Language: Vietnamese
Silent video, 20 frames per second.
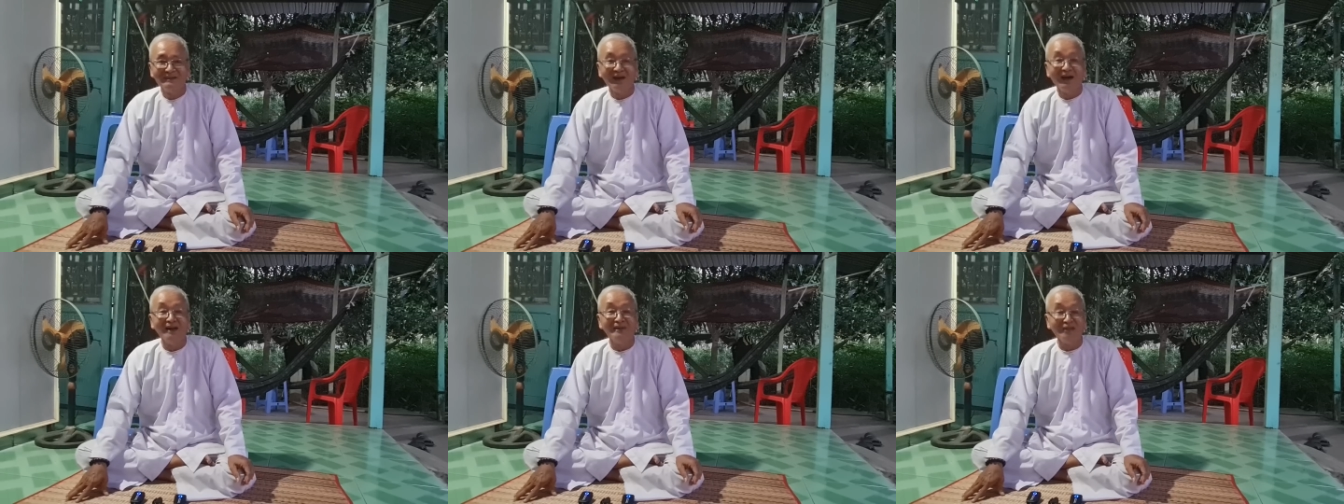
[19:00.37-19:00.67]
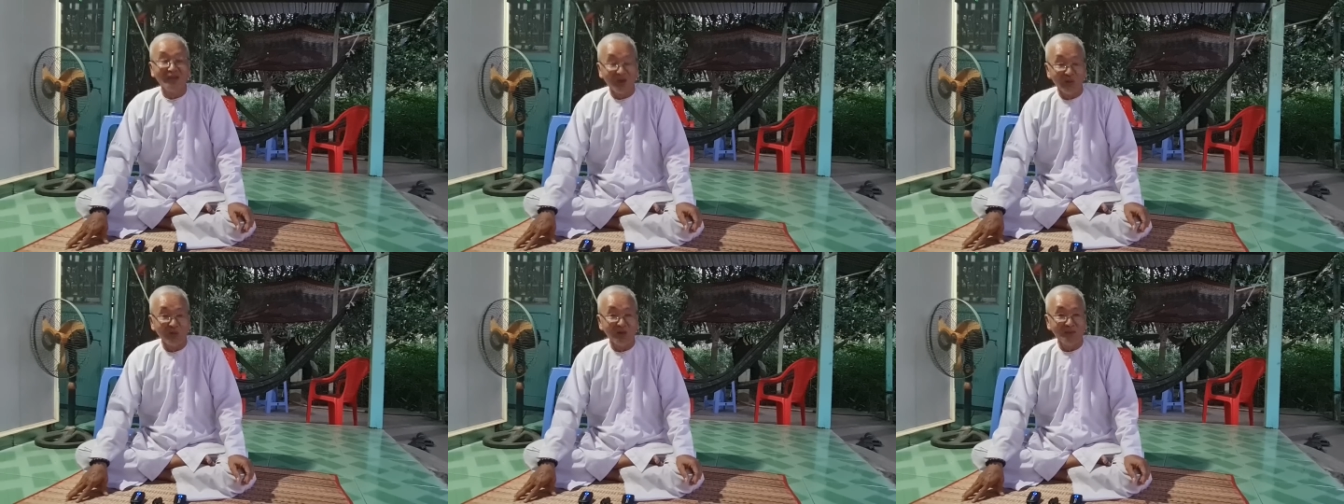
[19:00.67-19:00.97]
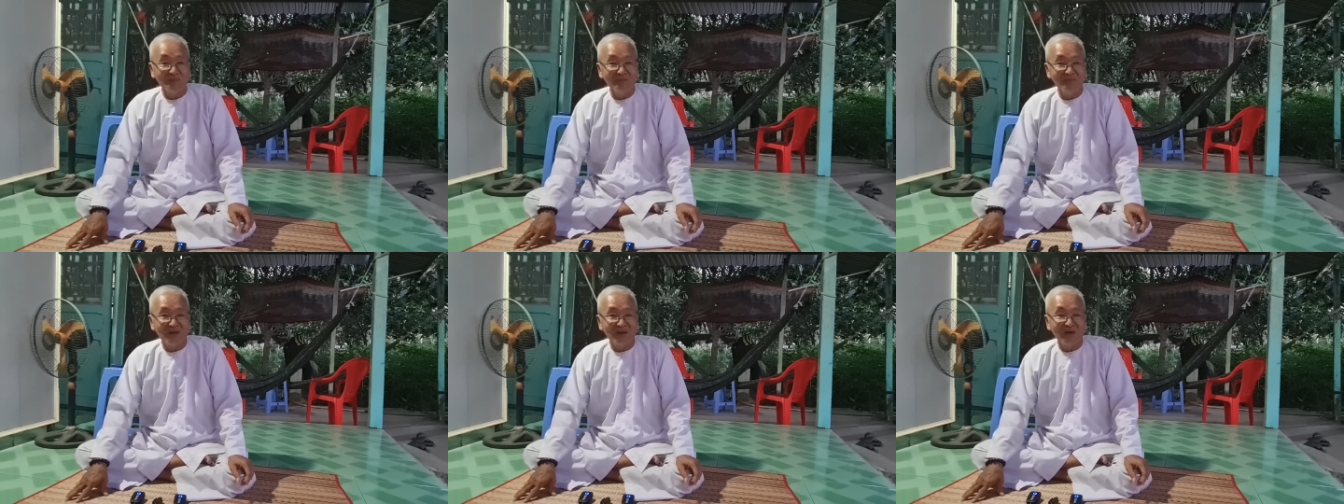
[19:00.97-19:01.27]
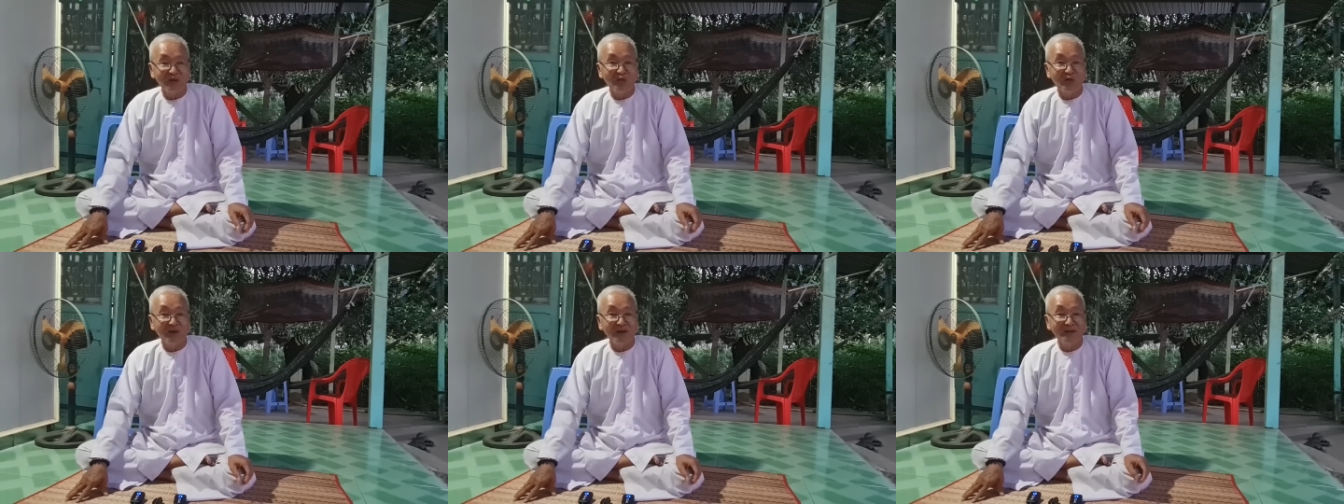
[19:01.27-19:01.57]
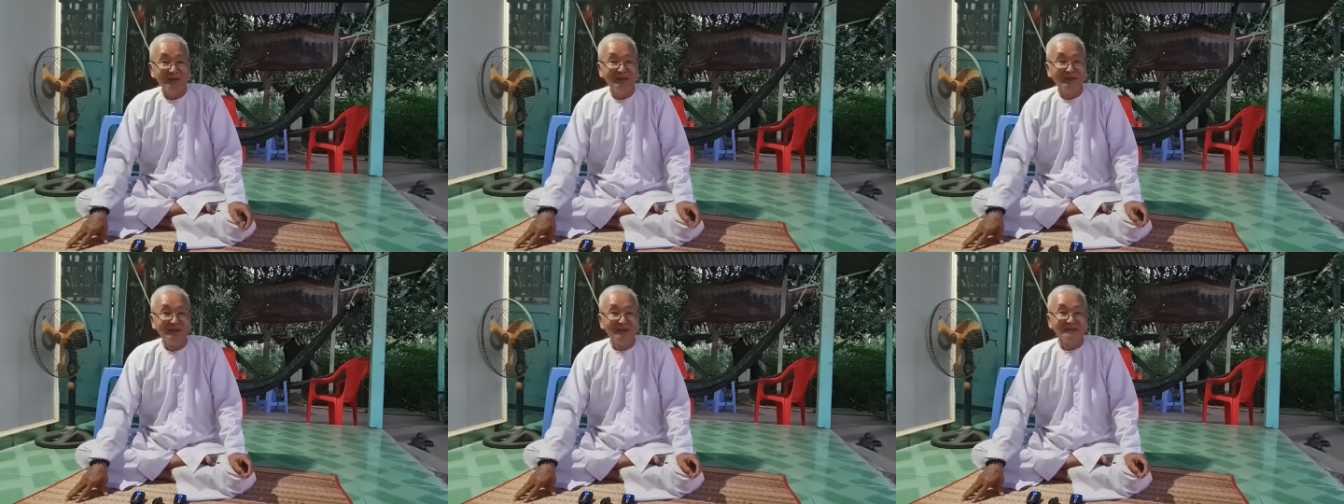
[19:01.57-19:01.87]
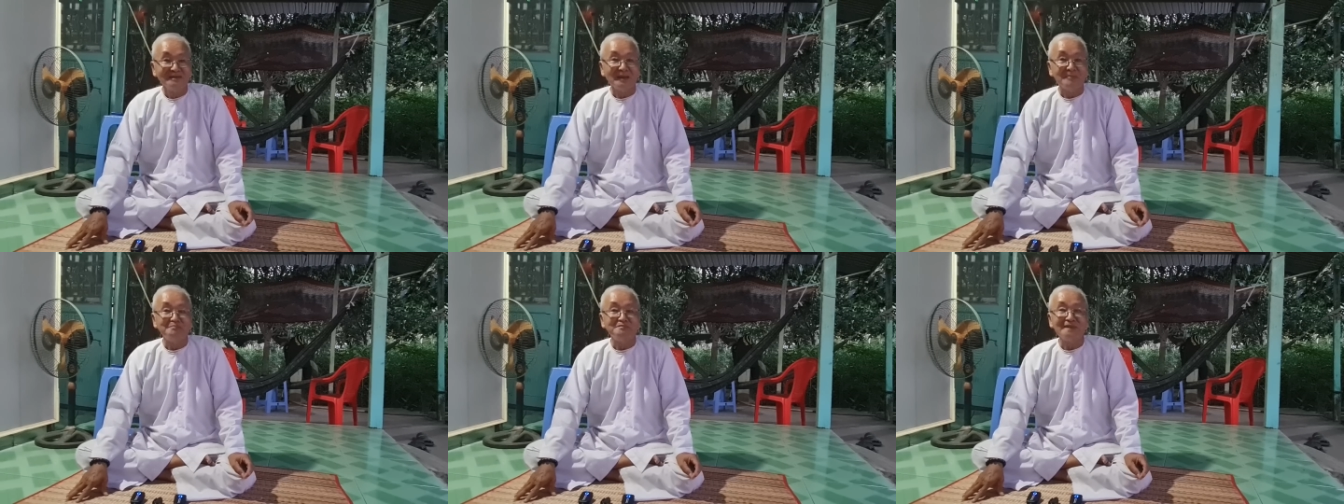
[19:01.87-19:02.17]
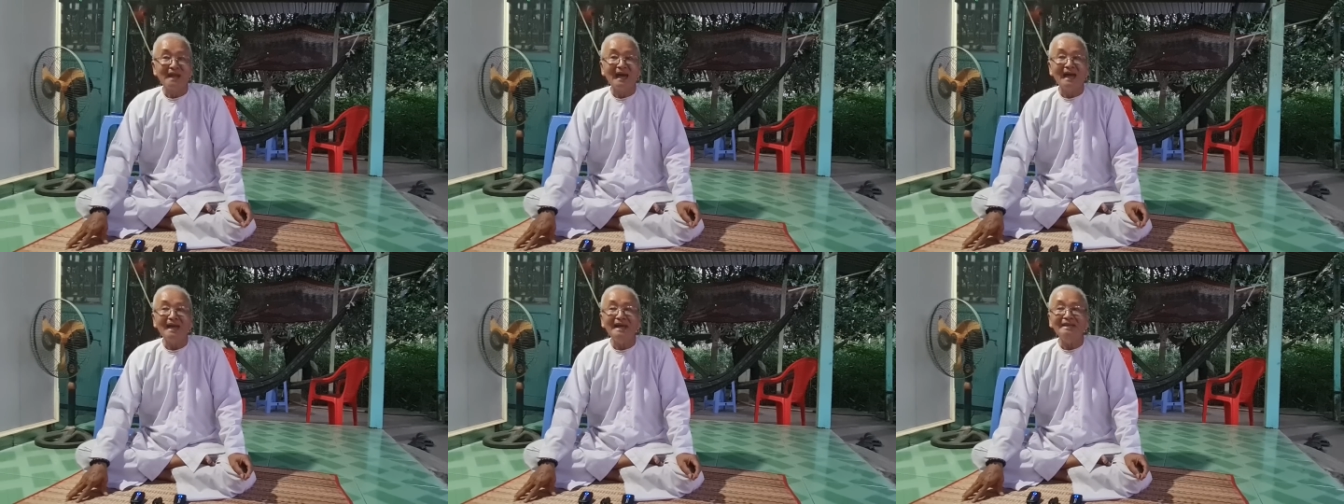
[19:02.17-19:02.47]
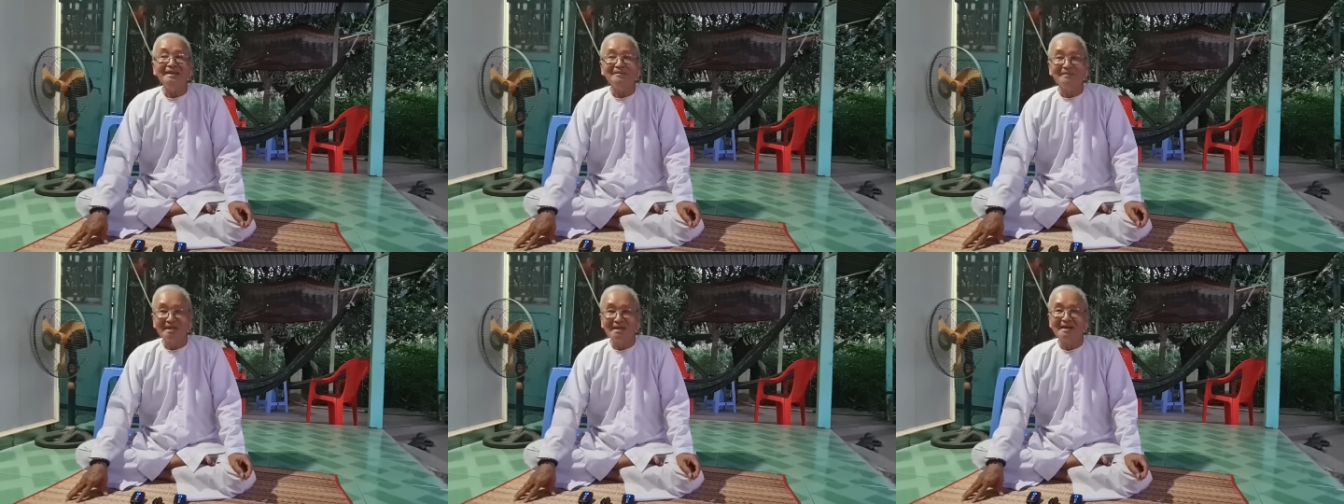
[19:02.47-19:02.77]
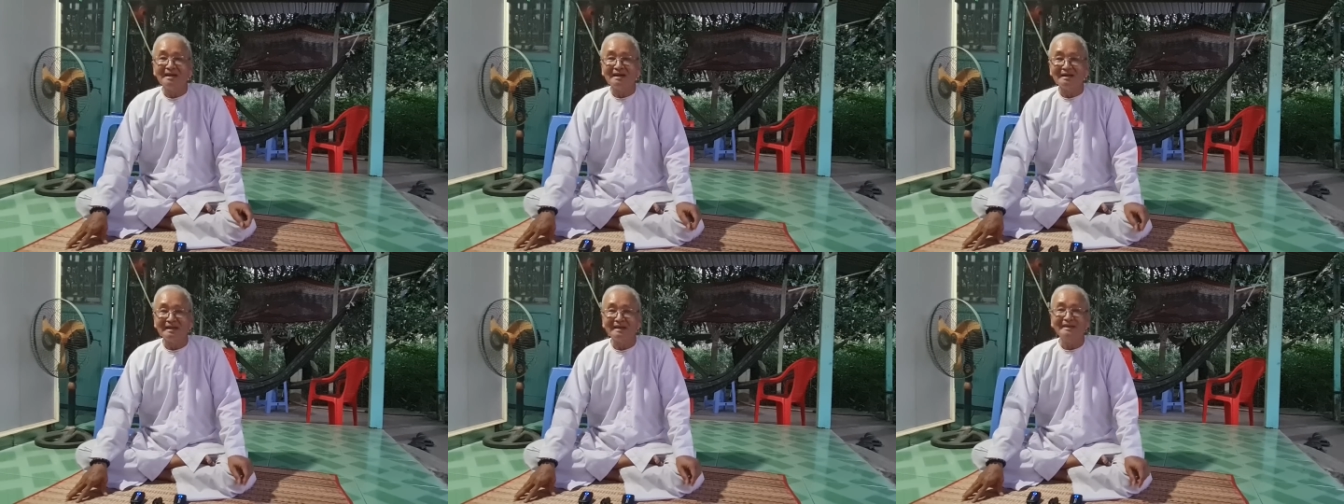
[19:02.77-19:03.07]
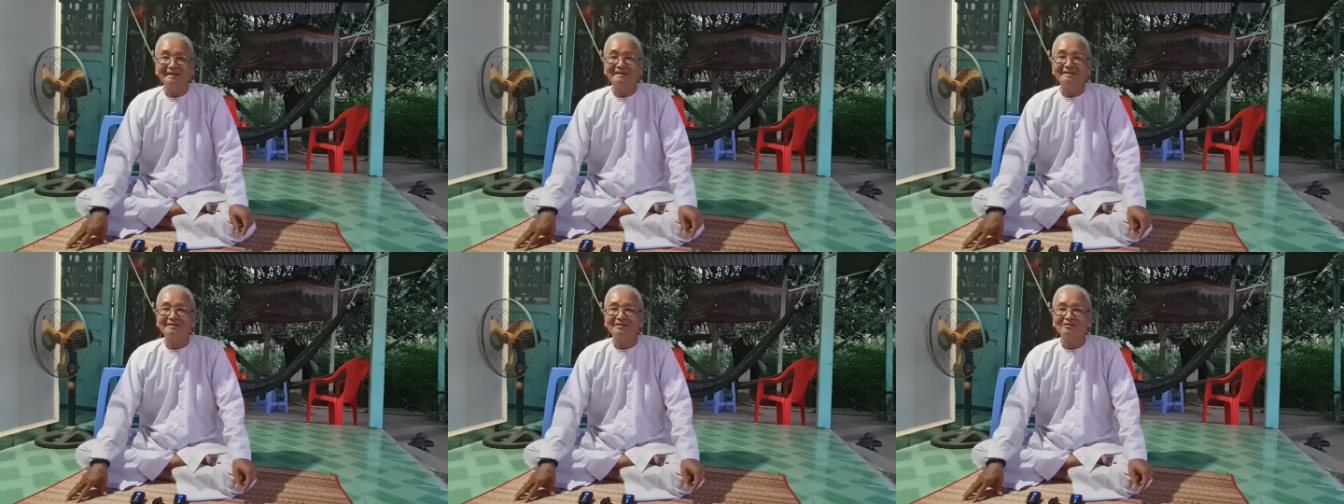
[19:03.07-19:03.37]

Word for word: nó hơn nhiều lắm là có loại đập đá gì bây giờ đấy